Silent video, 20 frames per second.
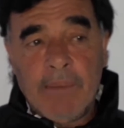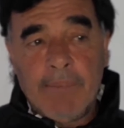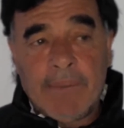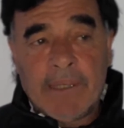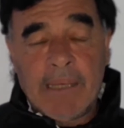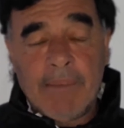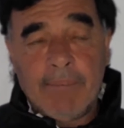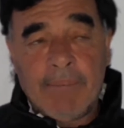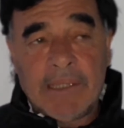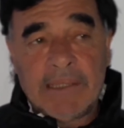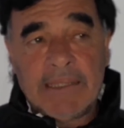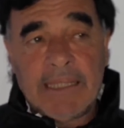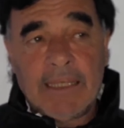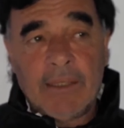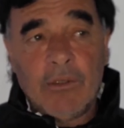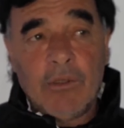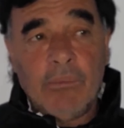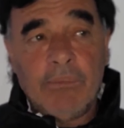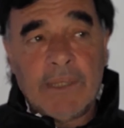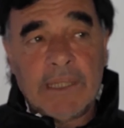para
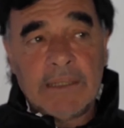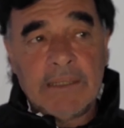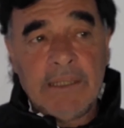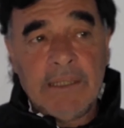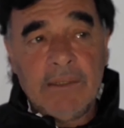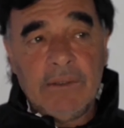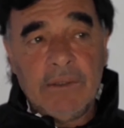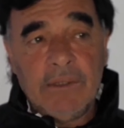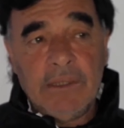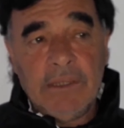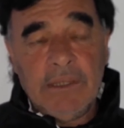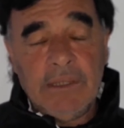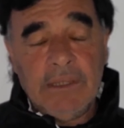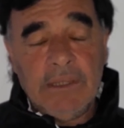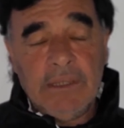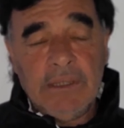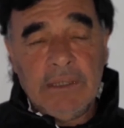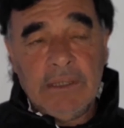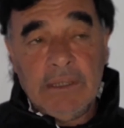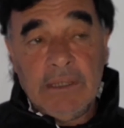empatarlo el partido y,
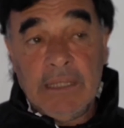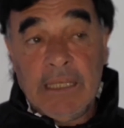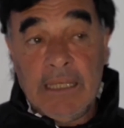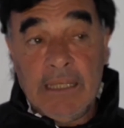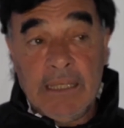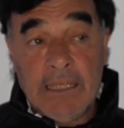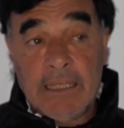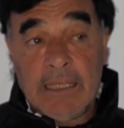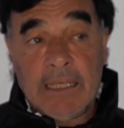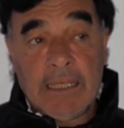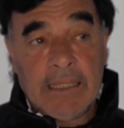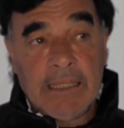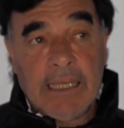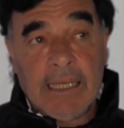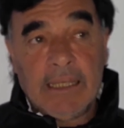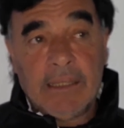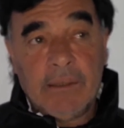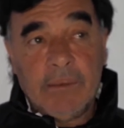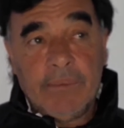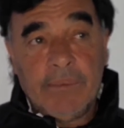la idea era
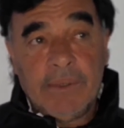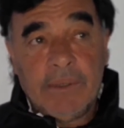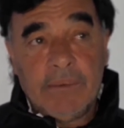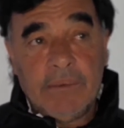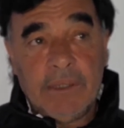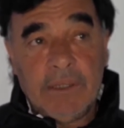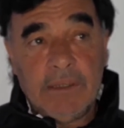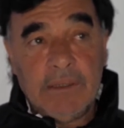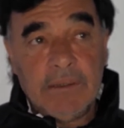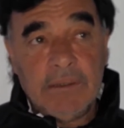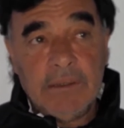ganarlo, pero bueno,